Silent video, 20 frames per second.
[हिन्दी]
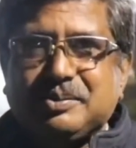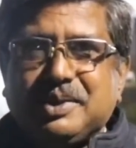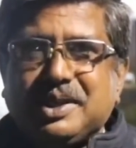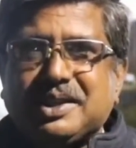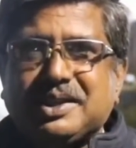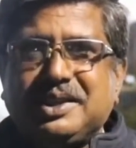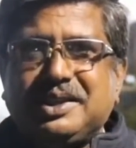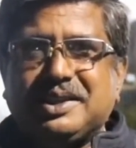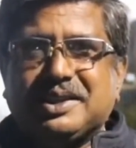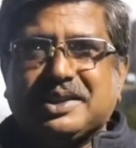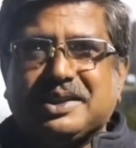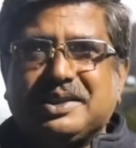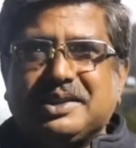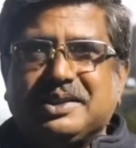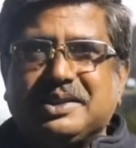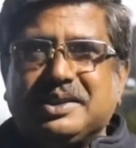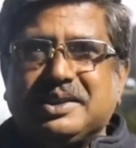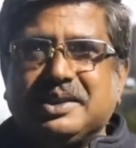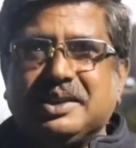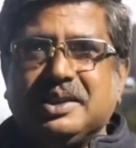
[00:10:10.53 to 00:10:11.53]
से मांग नहीं रखी
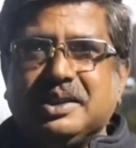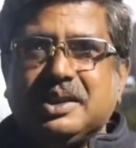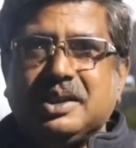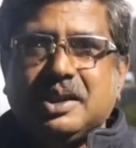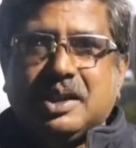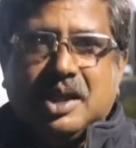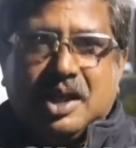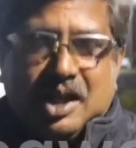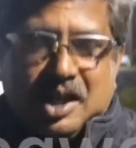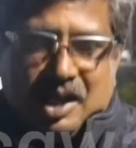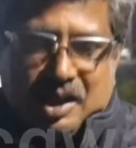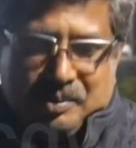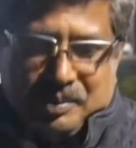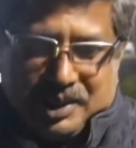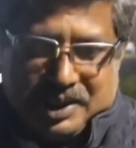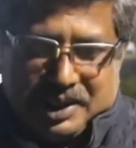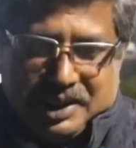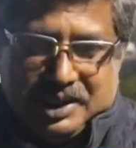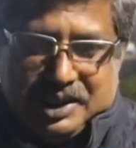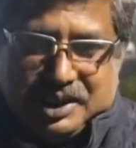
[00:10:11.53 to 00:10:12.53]
थी
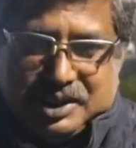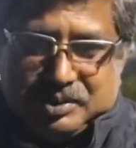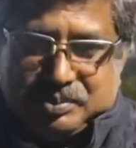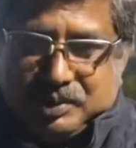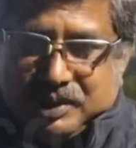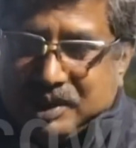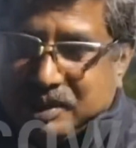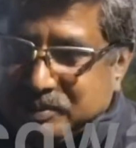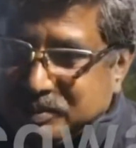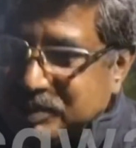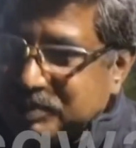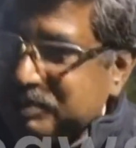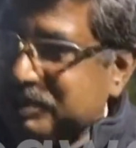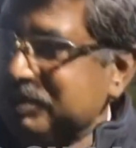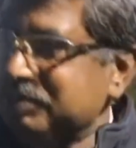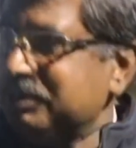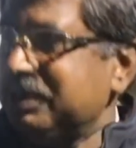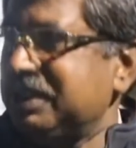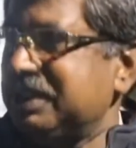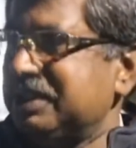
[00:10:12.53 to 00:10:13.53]
हमारी इस अभी
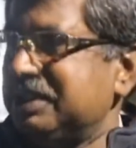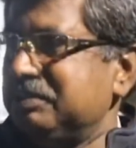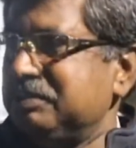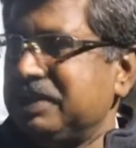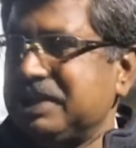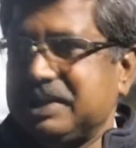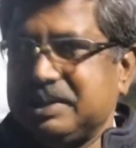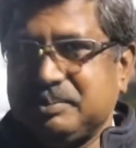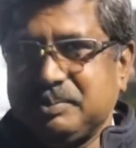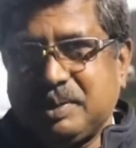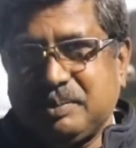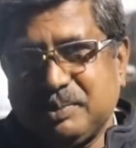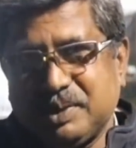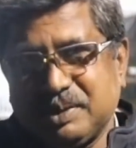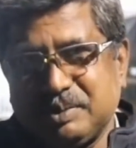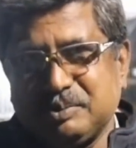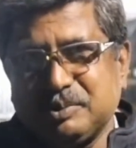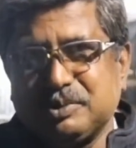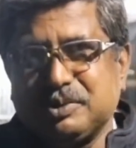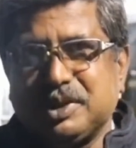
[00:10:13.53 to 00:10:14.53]
भी मांग हमारे
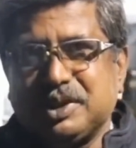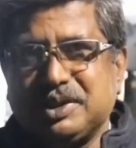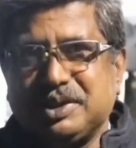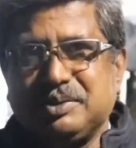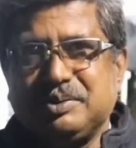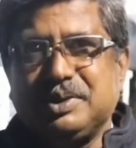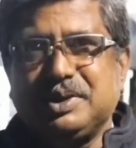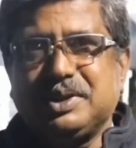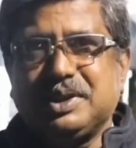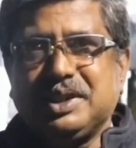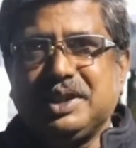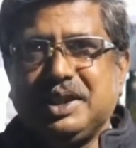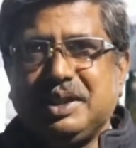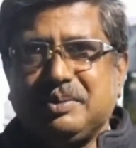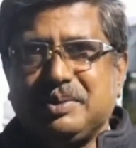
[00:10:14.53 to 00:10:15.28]
हमारा मुद्दा जीवित है